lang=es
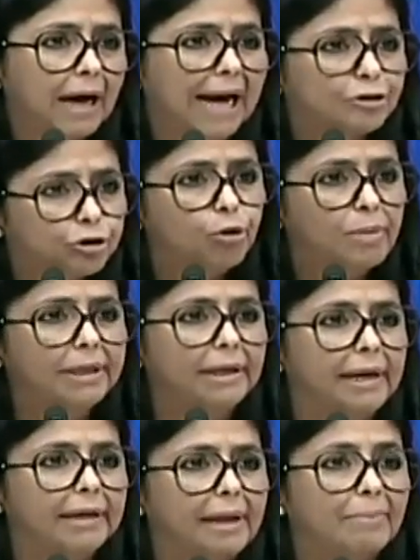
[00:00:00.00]
asumen
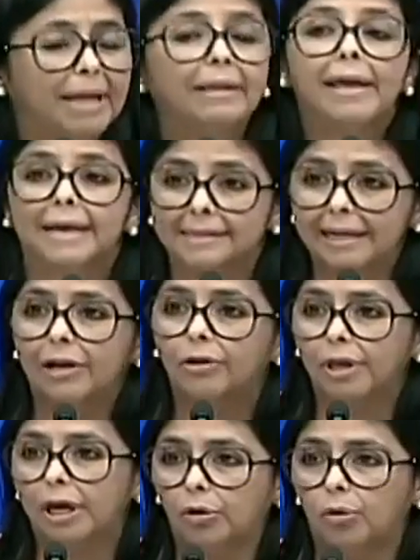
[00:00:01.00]
directamente, y así
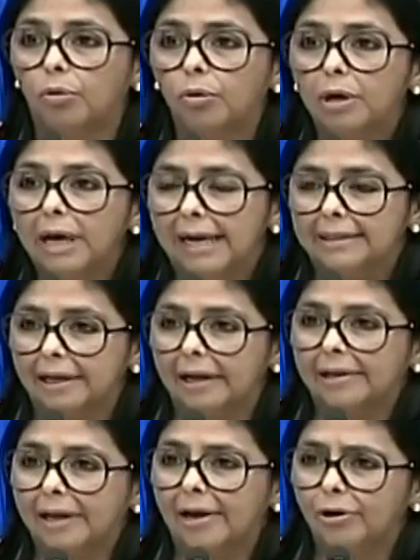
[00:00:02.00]
lo dijo el
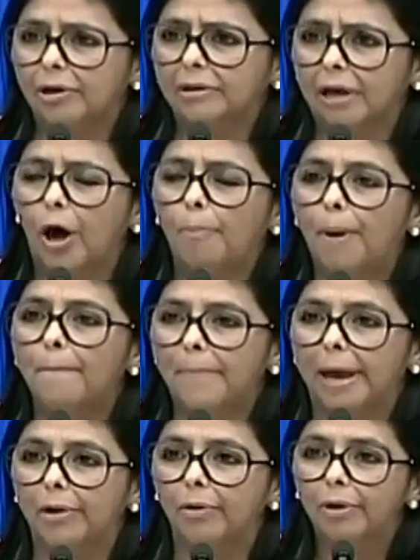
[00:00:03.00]
secretario de Estado
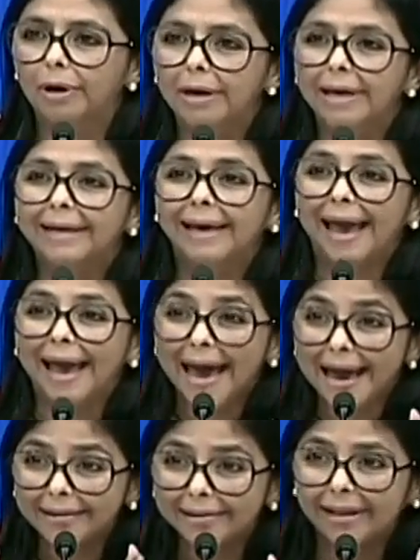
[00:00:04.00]
Pompeo,
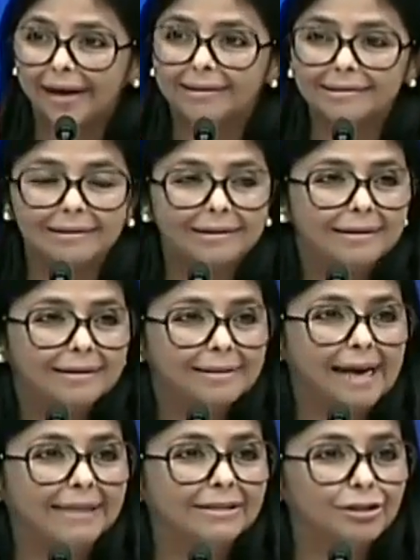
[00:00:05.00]
que estas
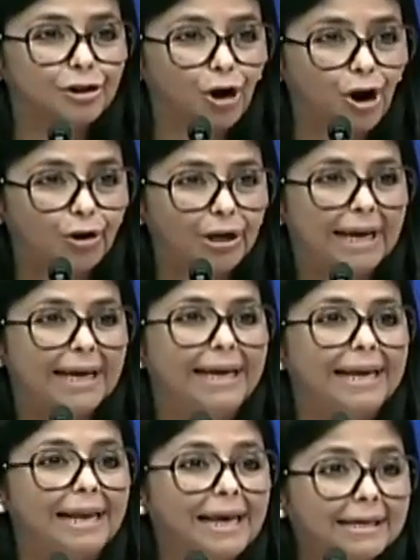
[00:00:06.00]
sanciones
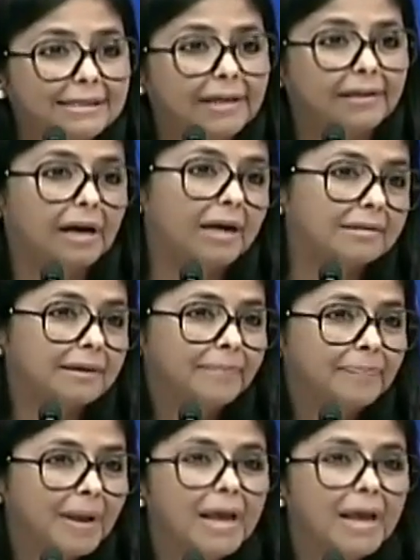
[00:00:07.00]
ilícitas